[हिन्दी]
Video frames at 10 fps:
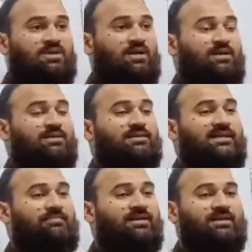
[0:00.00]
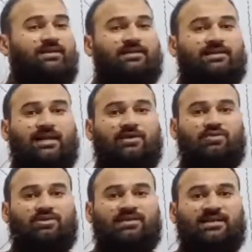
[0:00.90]
हाँ जी सेमी कंडक्टर
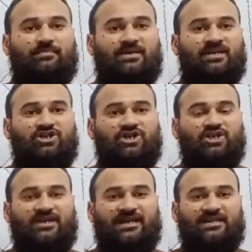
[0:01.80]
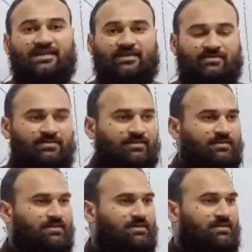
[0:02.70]
डायोड जिसे पीएन जंक्शन कहते हैं
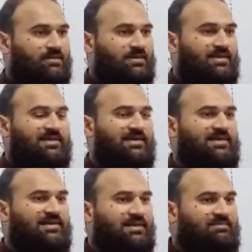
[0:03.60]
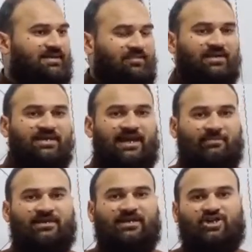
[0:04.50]
इसकी सबसे बड़ी
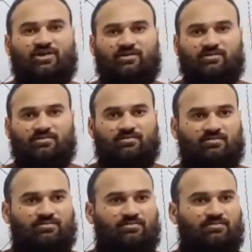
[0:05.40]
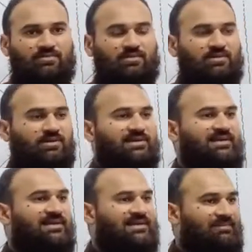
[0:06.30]
एप्लीकेशन
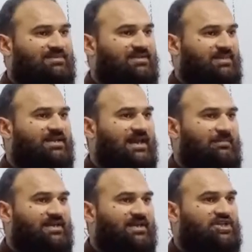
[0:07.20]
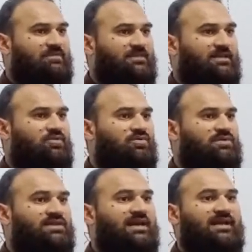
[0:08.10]
इसकी सबसे बड़ी एप्लीकेशन पता कौन
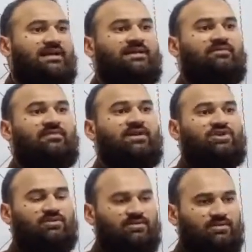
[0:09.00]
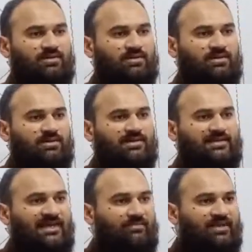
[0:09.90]
सी है रेक्टिफिकेशन
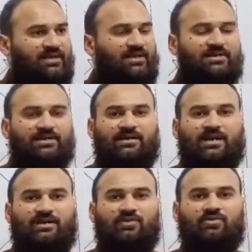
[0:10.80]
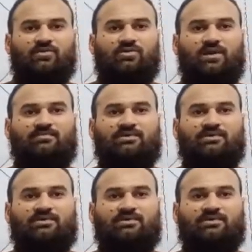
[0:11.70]
सेमी कंडक्टर डायोड को हम